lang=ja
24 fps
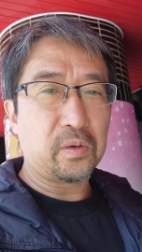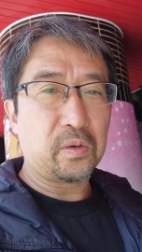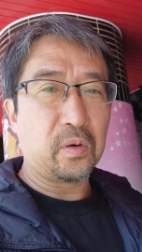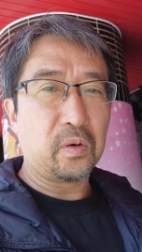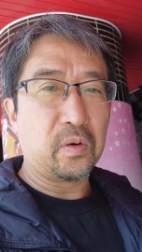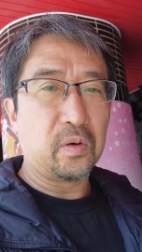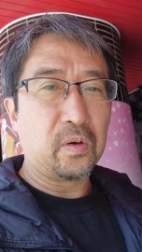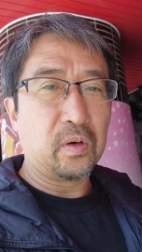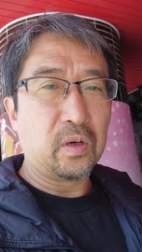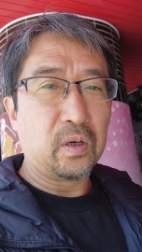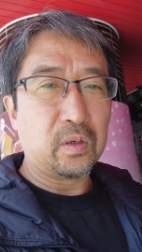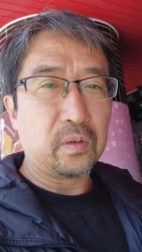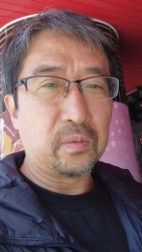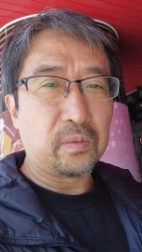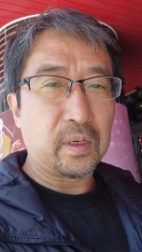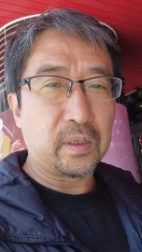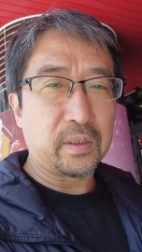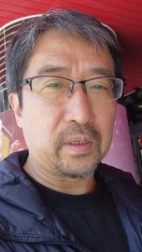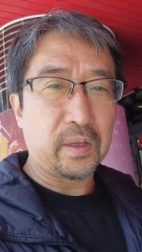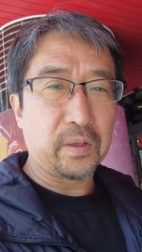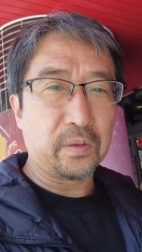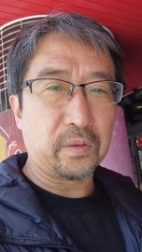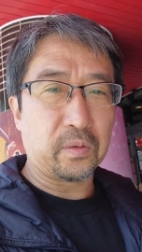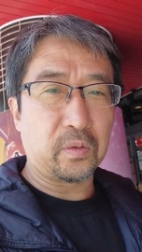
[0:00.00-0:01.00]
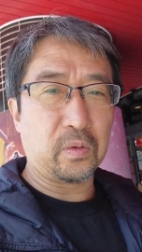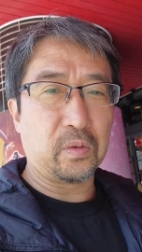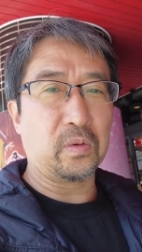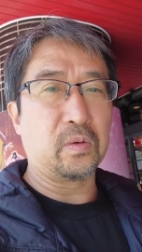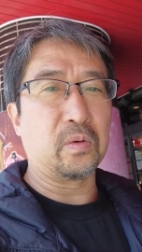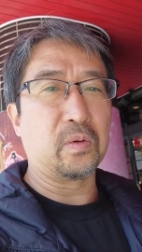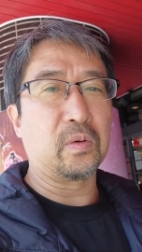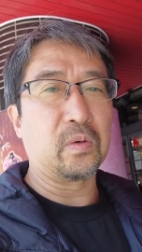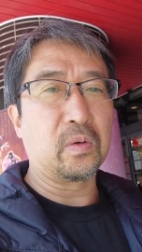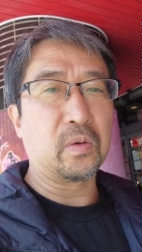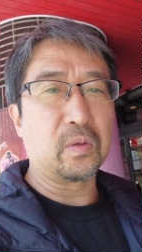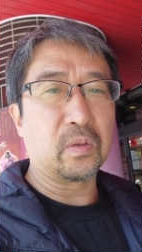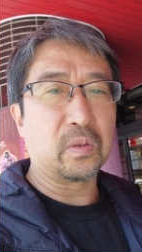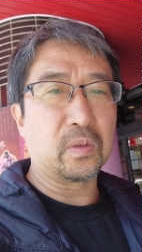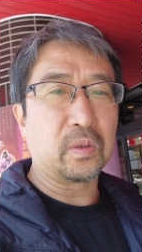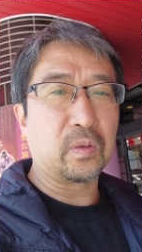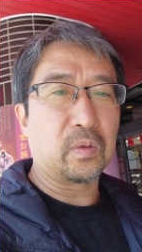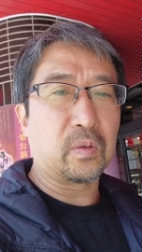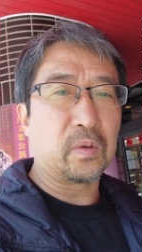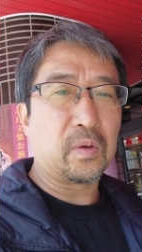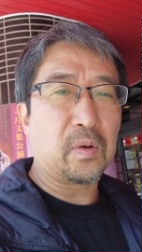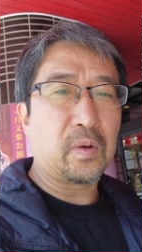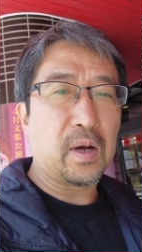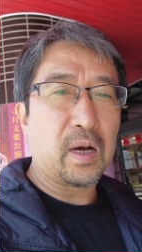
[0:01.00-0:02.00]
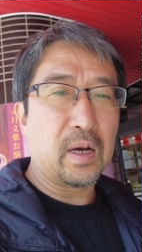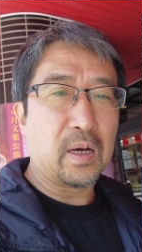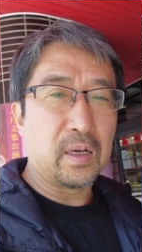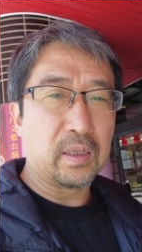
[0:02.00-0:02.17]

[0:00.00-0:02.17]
後、まあ、なんとこれは